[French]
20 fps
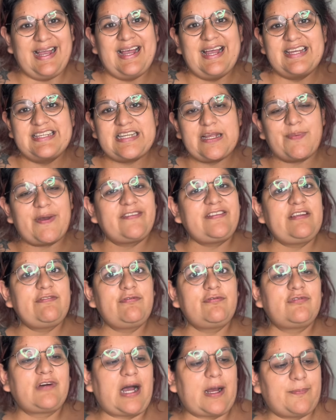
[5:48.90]
Je sais pas si
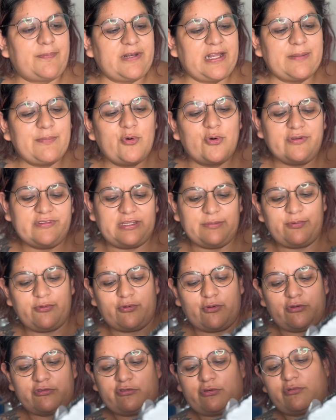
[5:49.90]
vous vous rappelez, mais au début,
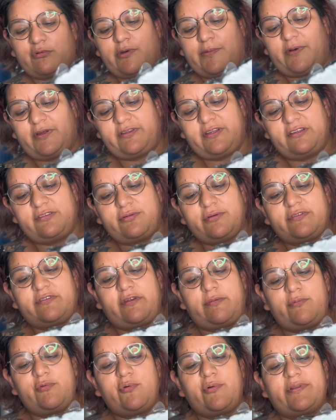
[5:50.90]
quand on commandait sur
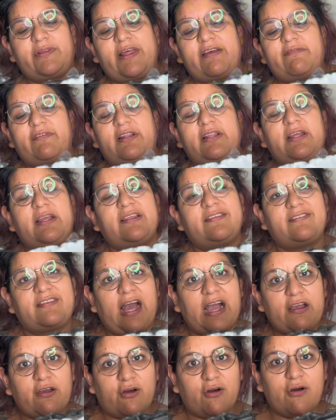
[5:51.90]
nous, on avait des
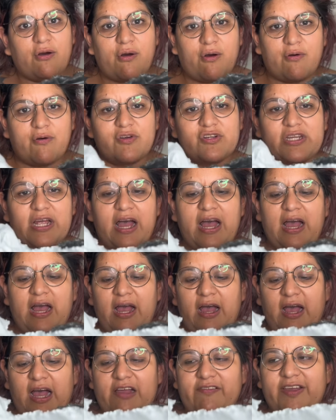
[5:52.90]
sacs orange
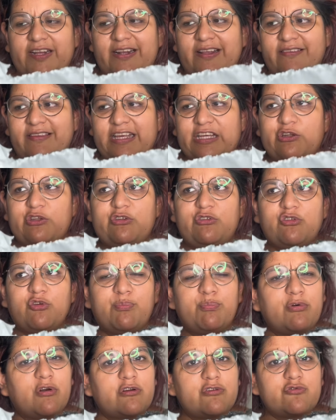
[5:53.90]
avec les écritures
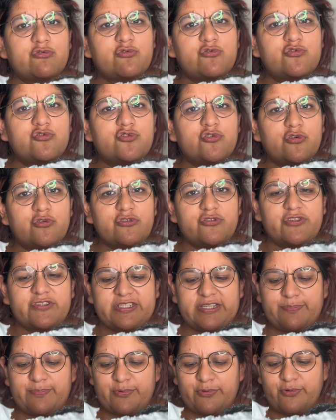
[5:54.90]
blanches ou jaunes, je ne
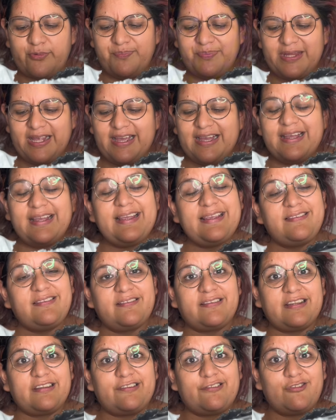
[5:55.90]
sais plus. Et
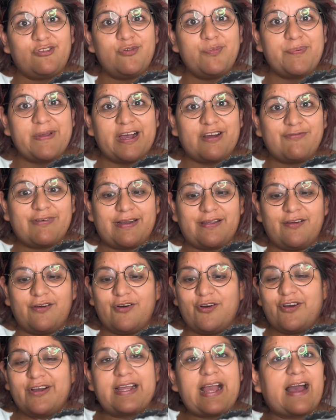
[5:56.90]
c'était super voyant.
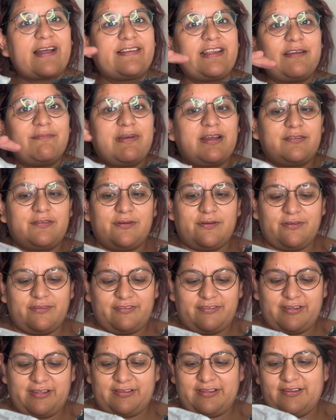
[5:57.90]
Regardez maintenant,
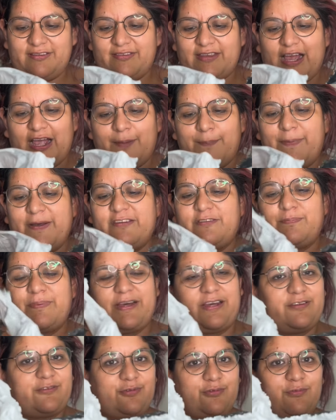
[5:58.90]
c'est des sacs
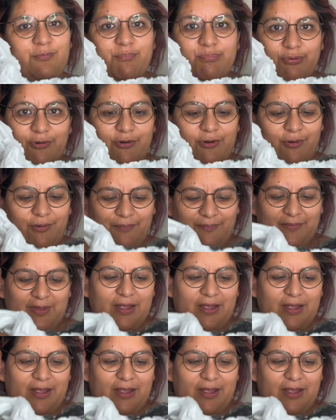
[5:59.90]
passe-partout blancs.